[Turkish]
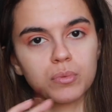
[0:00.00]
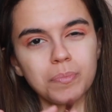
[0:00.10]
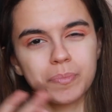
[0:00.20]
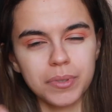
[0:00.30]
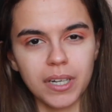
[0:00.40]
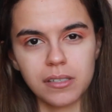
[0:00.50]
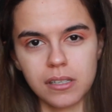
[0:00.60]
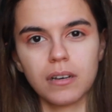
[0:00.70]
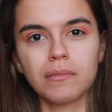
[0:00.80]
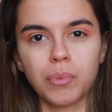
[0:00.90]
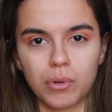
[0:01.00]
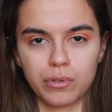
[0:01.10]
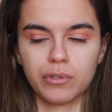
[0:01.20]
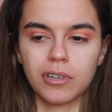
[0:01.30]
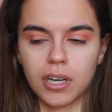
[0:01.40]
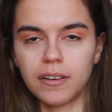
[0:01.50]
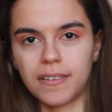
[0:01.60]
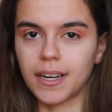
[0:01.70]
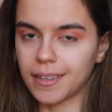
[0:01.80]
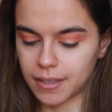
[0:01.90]
Bu biraz daha bordo,
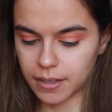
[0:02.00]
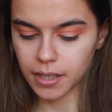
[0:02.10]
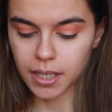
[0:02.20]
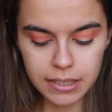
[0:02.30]
kahverengi,